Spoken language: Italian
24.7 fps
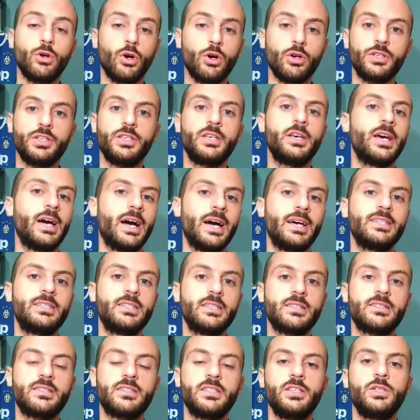toglie ai
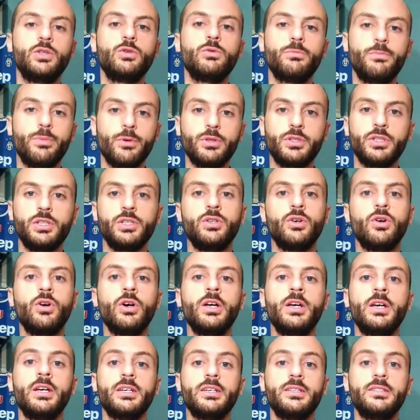terzini un
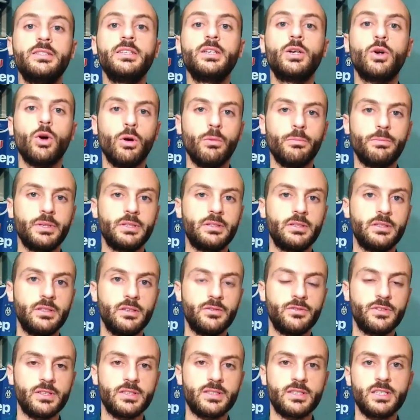pochino di compiti
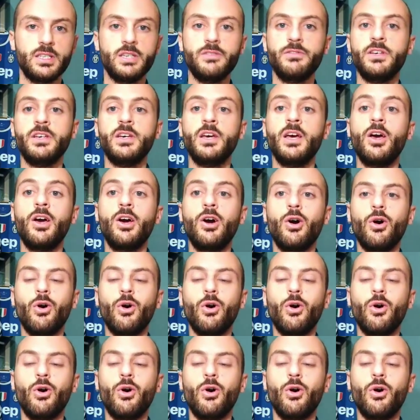difensivi.